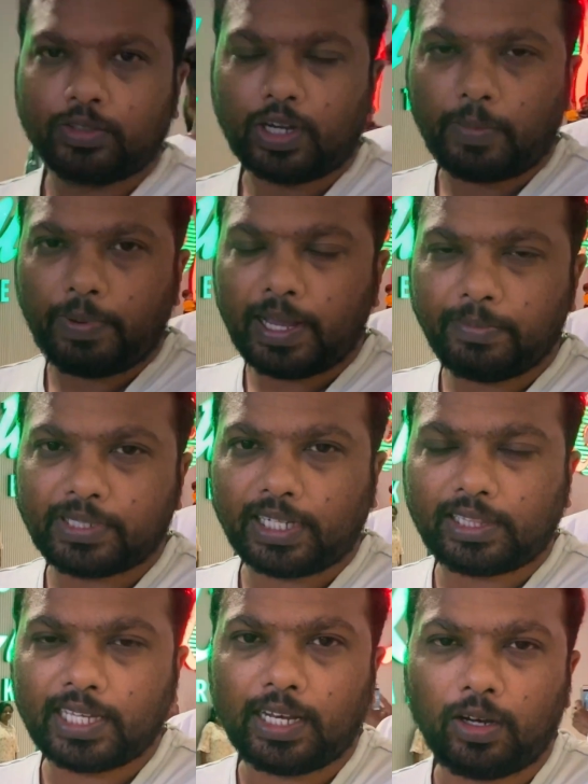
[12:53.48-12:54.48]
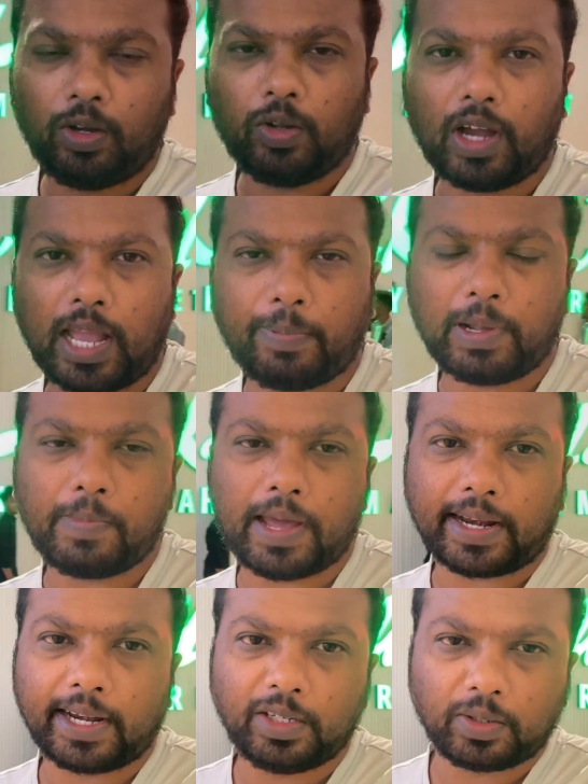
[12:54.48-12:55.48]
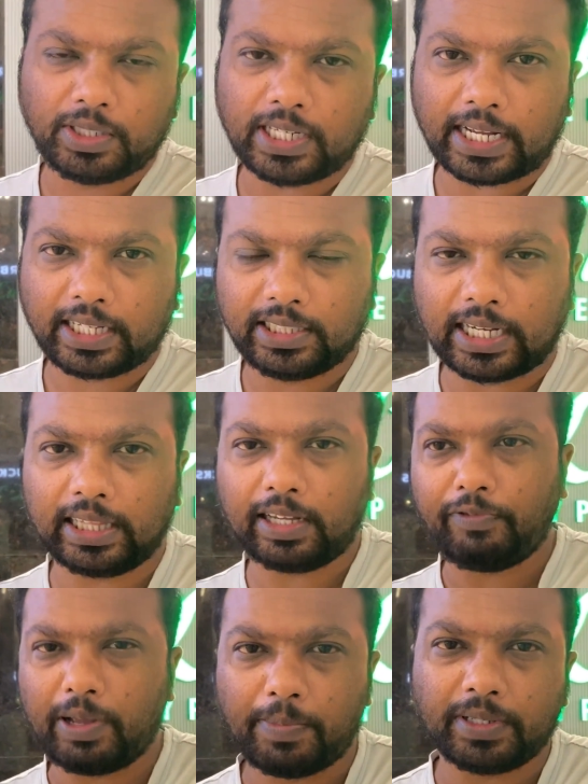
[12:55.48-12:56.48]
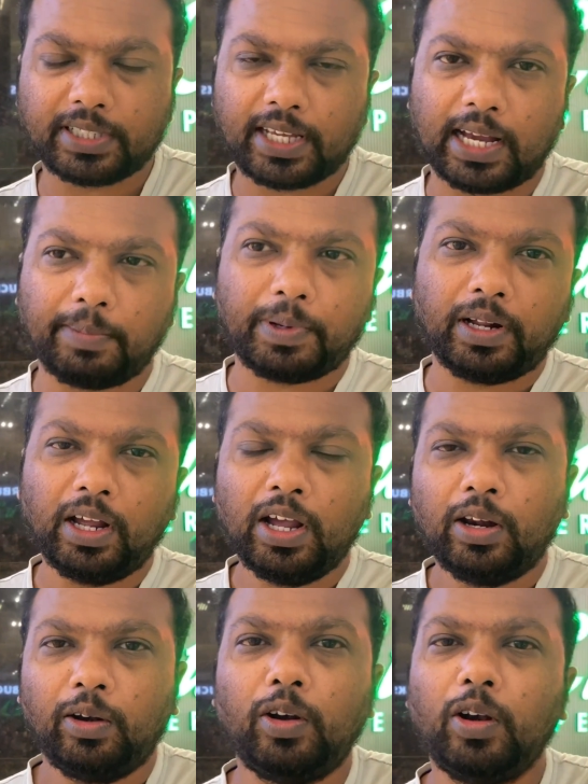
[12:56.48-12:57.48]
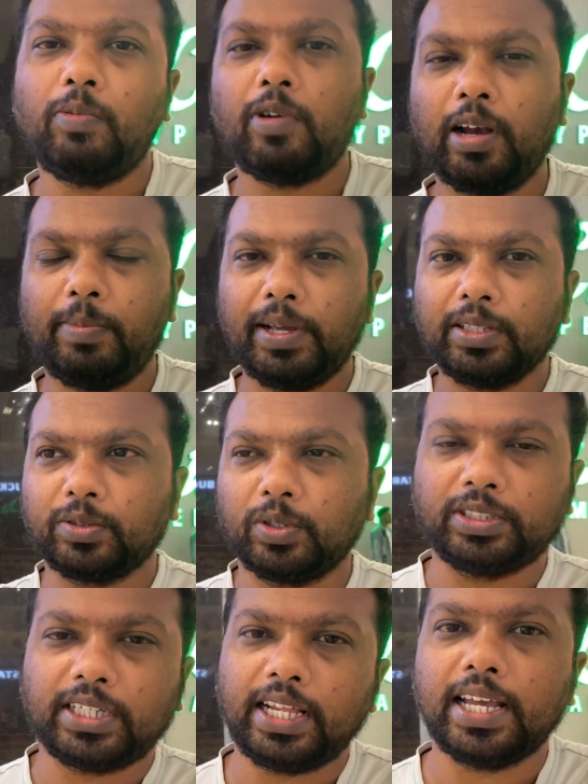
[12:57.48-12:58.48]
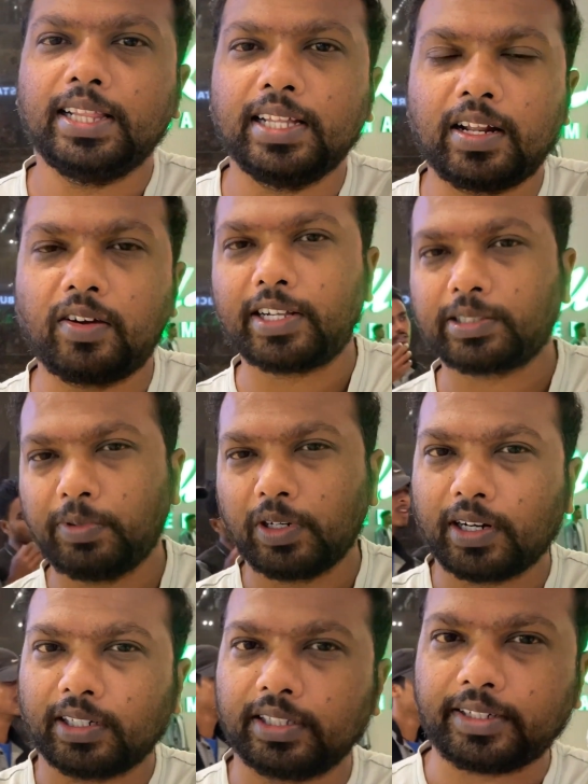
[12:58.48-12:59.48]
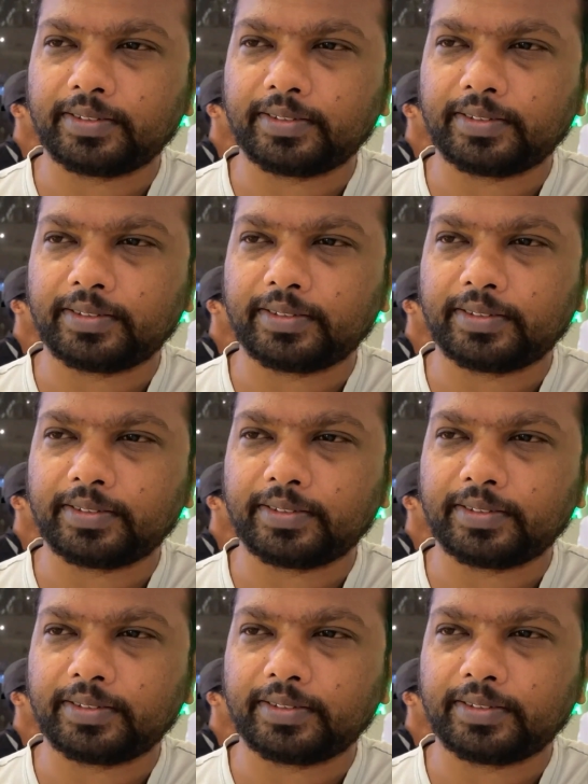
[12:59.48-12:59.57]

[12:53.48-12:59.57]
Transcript: तो अभी हम चलते हैं लुल्लू हाइपर मार्केट जो कि जाके ज़्यादा फेमस है यहाँ पर लुल्लू मॉल में सो चलिए अंदर और एक्सप्लोर करते